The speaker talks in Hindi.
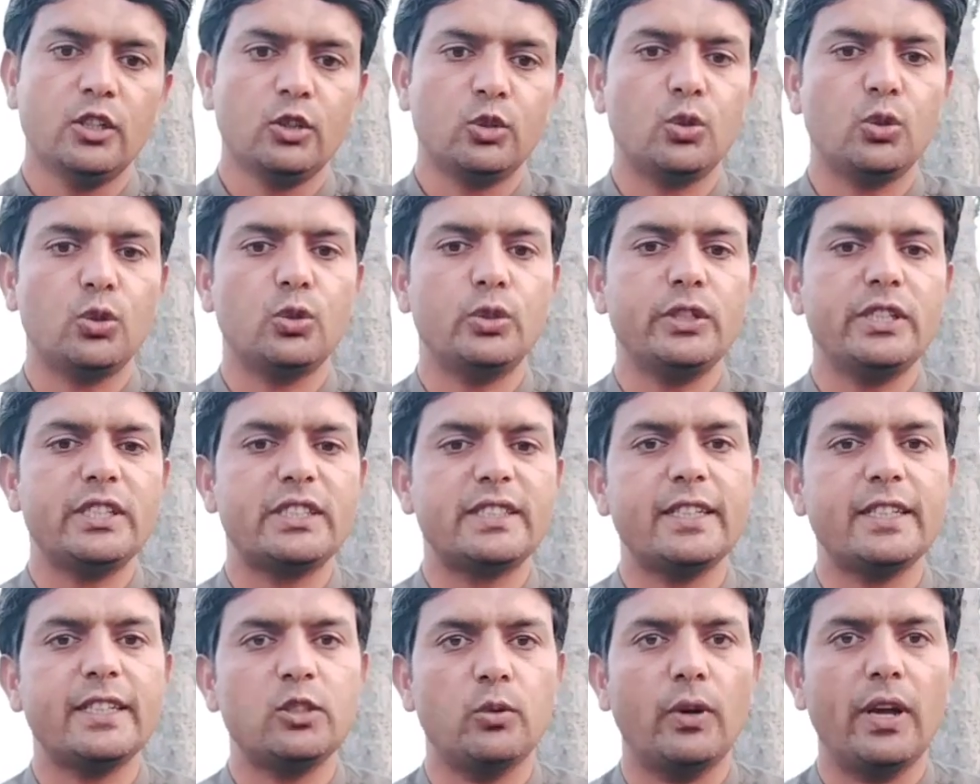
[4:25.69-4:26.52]
तो
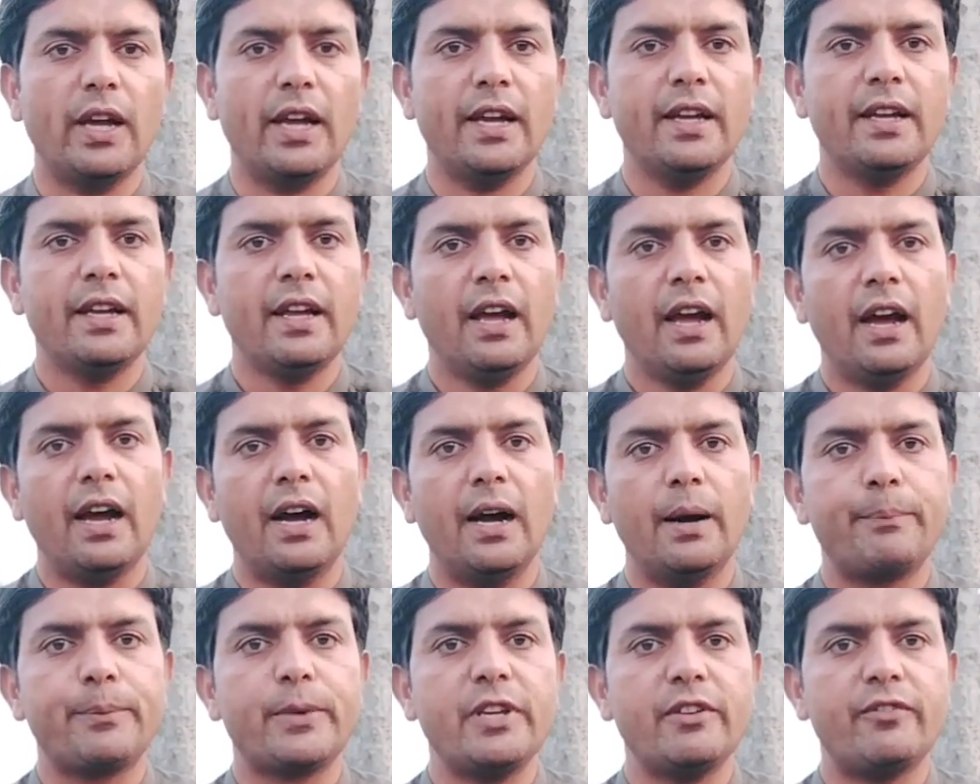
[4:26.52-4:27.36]
इससे जो है
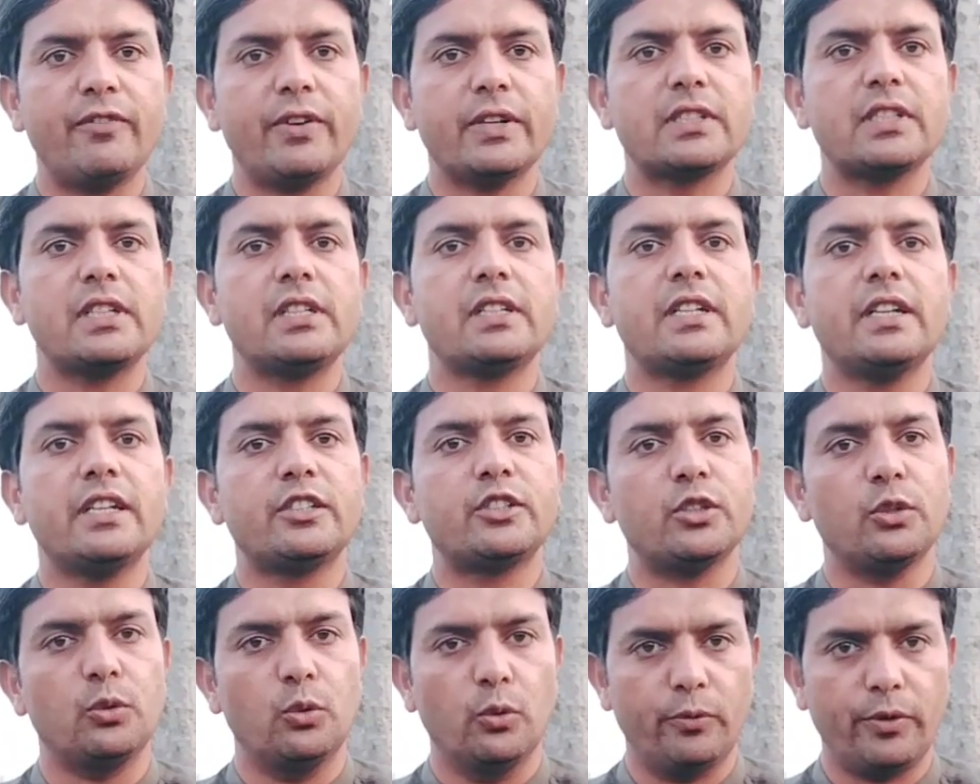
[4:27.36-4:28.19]
आपकी फसल के
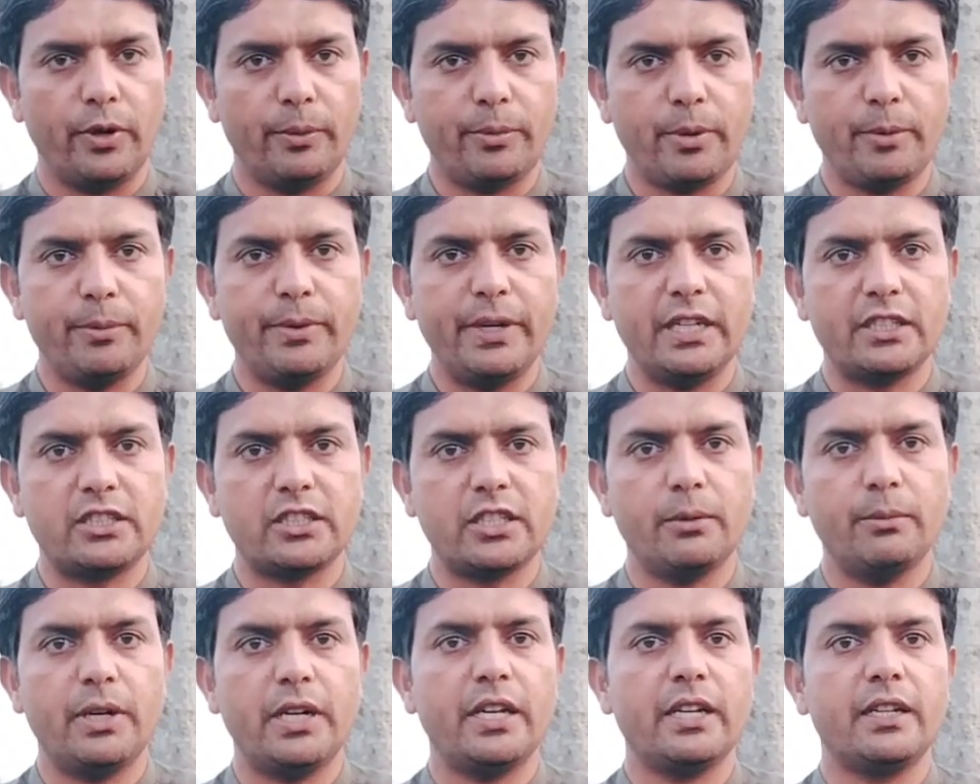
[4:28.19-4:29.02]
शगुफे भी भाई
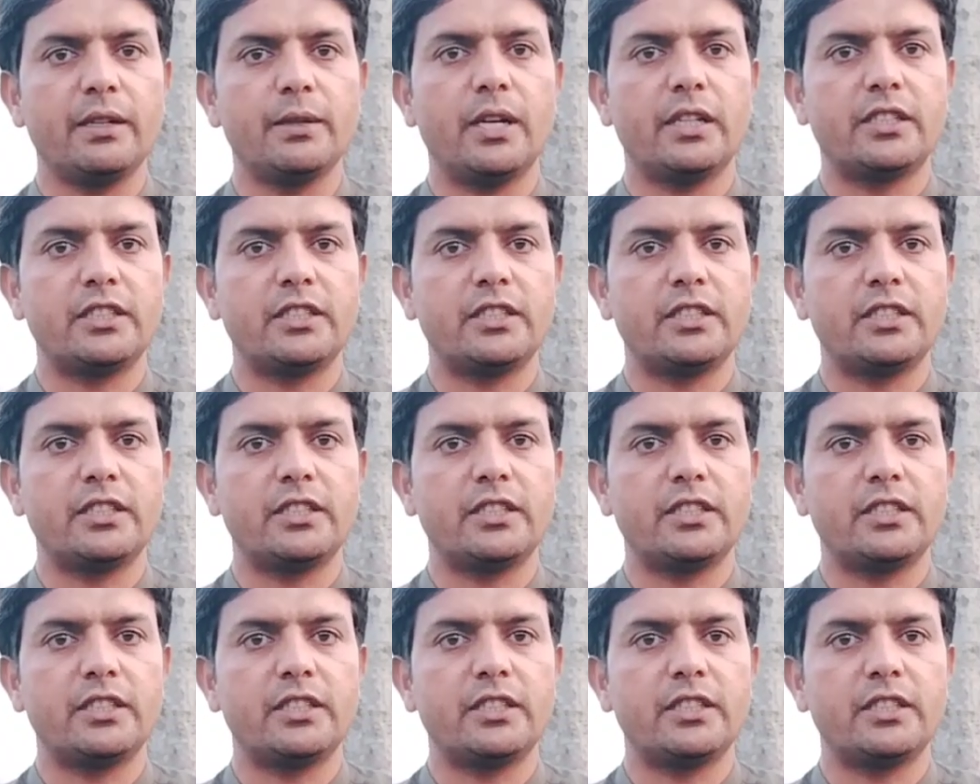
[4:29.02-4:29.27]
अच्छे बड़े